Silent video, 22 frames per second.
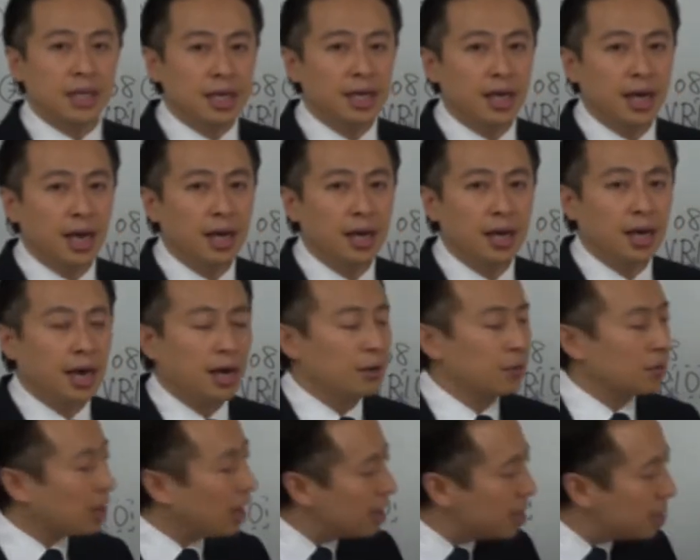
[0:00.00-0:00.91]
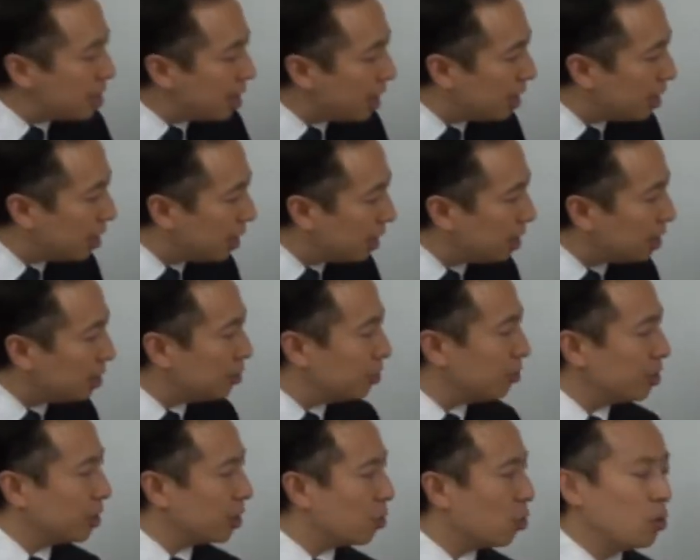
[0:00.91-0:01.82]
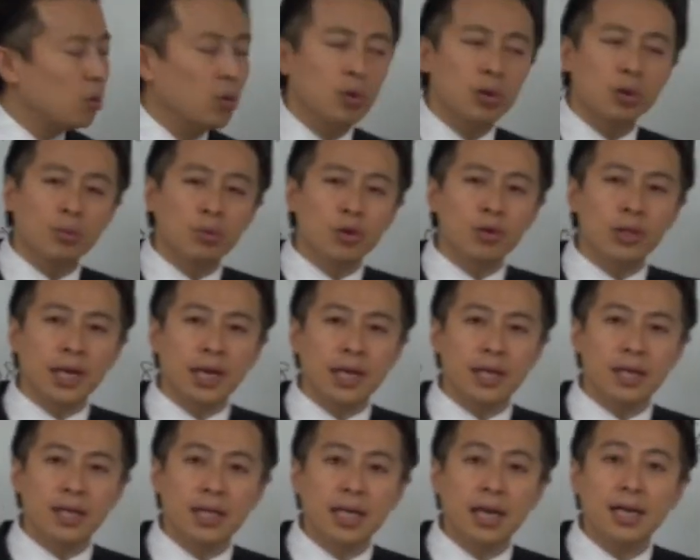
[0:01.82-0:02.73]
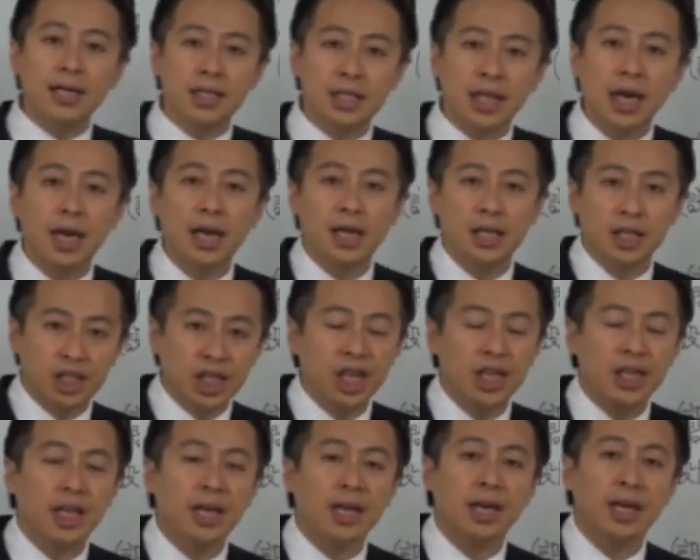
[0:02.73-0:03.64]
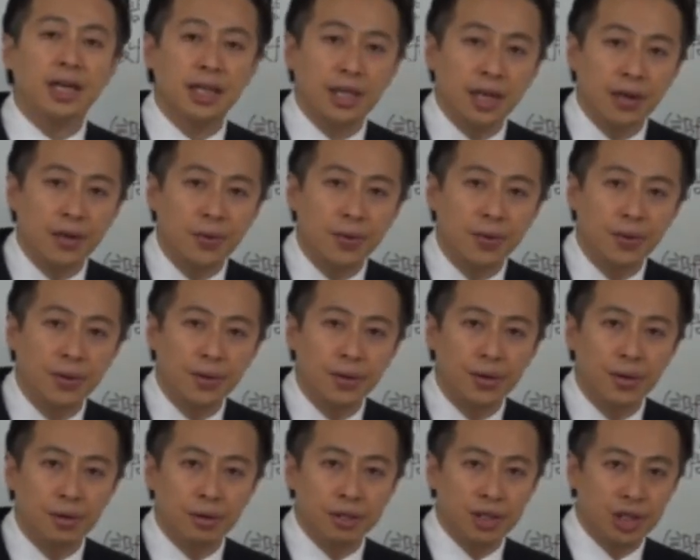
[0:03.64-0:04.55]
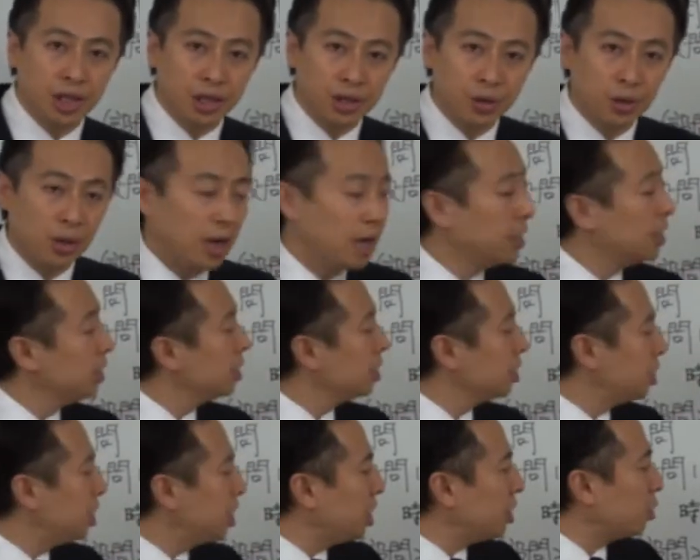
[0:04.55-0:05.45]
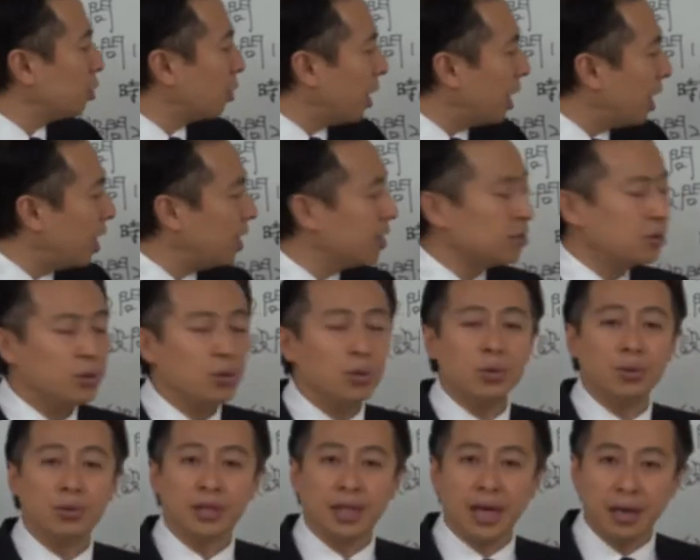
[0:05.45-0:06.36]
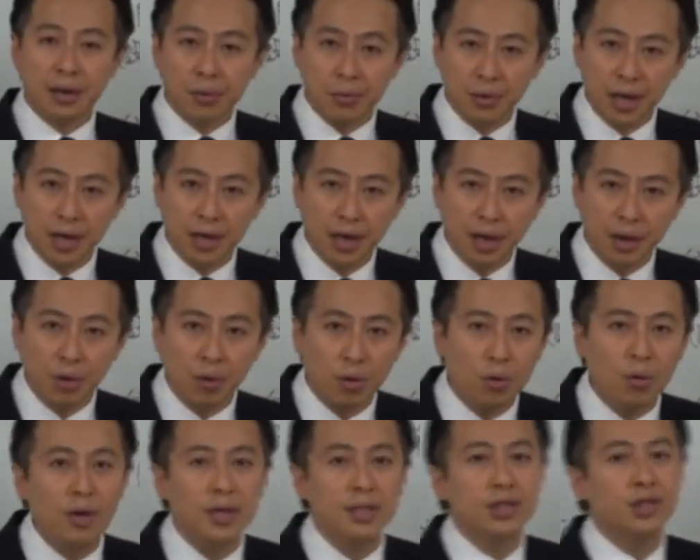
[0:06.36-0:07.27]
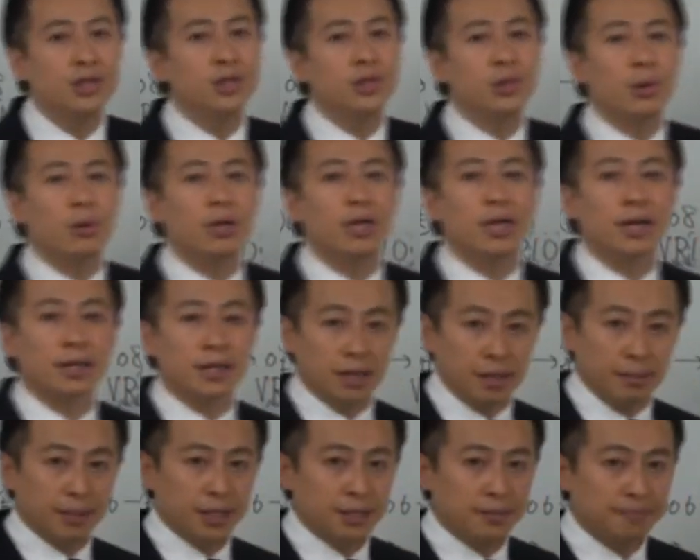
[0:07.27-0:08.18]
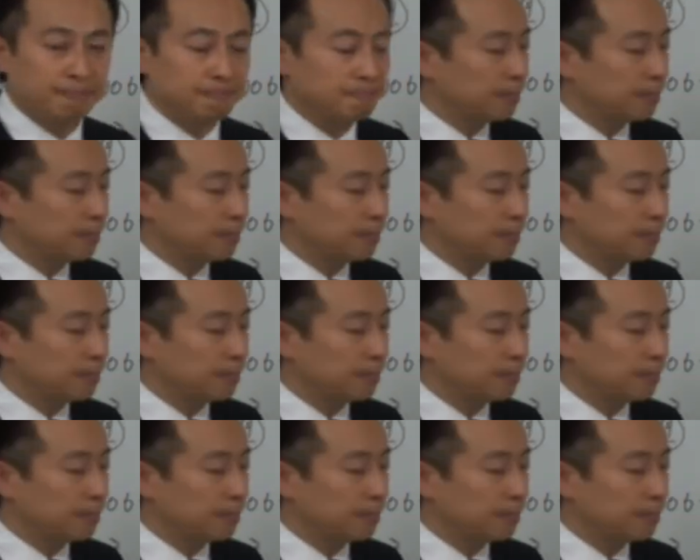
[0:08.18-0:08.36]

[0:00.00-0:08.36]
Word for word: ぜひねあの考えられるように今後の問題に対してしていただきたいとよろしいでしょうか C と R との対応関係ここが重要になってきます。